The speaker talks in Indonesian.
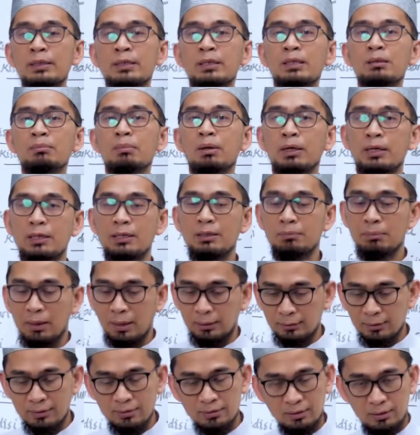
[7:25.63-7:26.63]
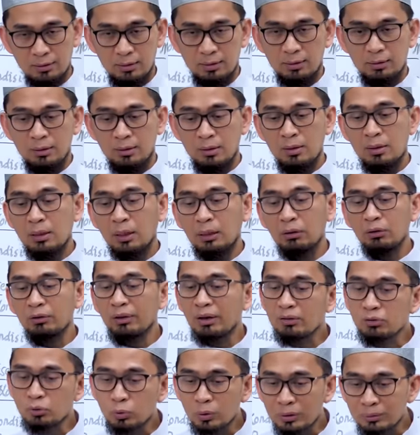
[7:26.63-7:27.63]
ini begini mengatasinya kalau
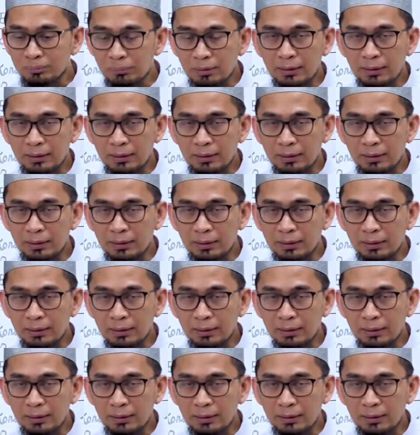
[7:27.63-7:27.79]
yang sulit